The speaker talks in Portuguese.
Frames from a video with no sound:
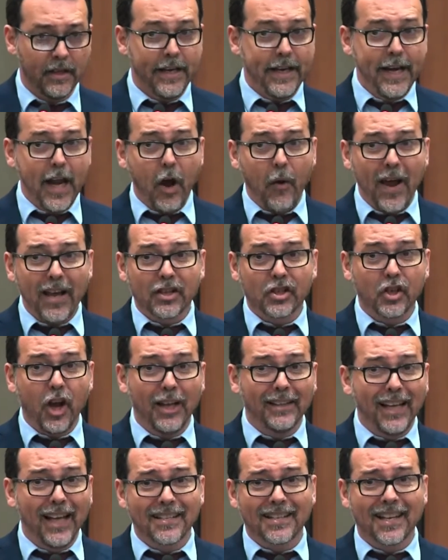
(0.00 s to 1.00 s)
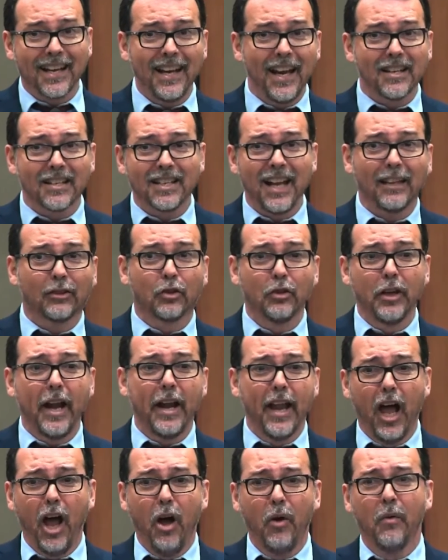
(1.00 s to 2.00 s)
E não é só dessa legislatura,
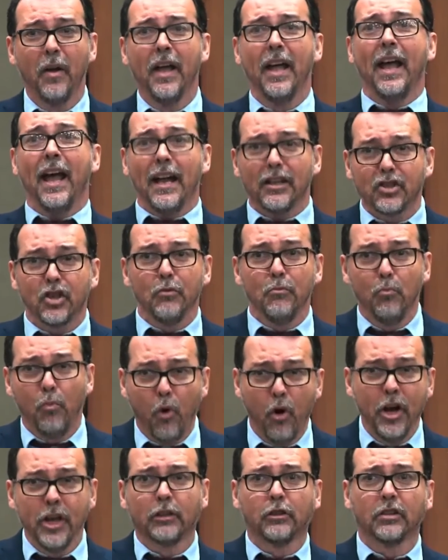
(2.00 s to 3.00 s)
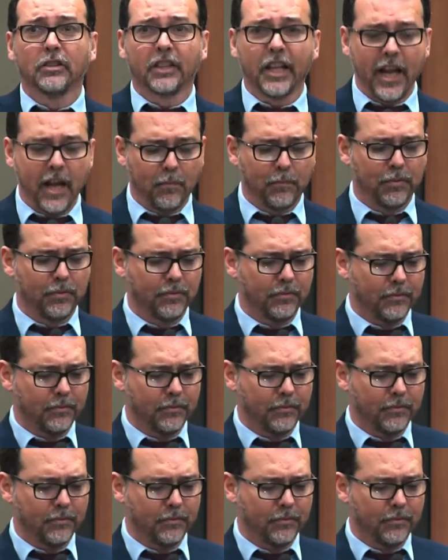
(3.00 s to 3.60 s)
não, é de muito tempo.